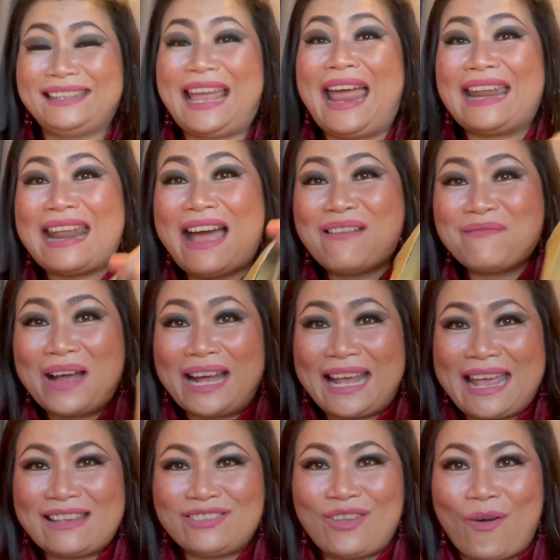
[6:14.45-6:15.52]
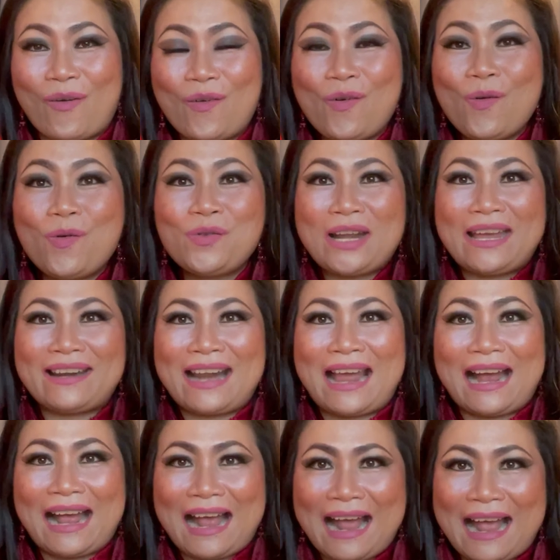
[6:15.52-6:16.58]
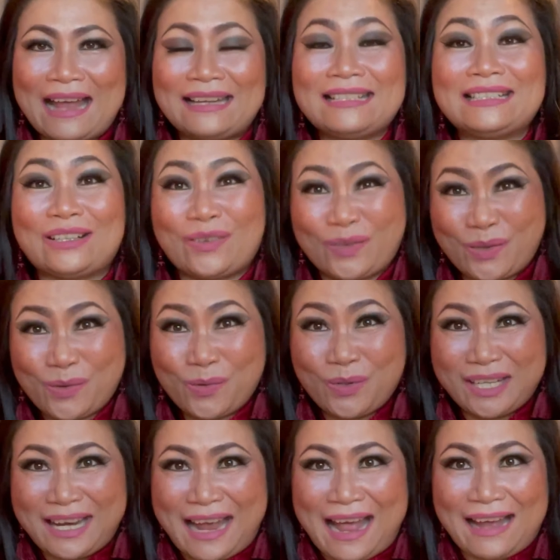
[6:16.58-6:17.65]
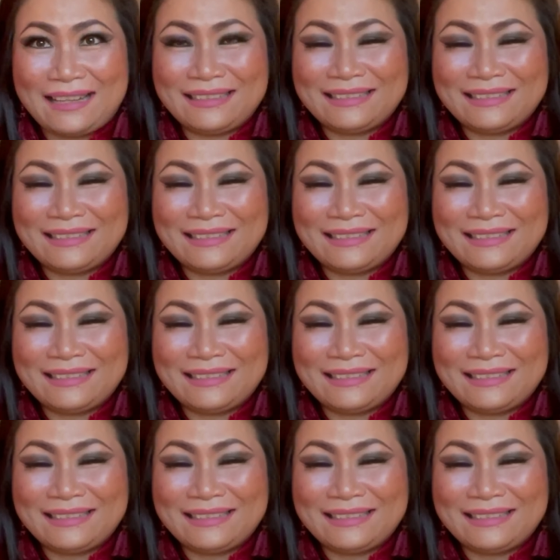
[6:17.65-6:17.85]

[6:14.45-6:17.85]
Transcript: แต่ได้มาแค่สองคู่ในราคาหนึ่งคู่นะคะ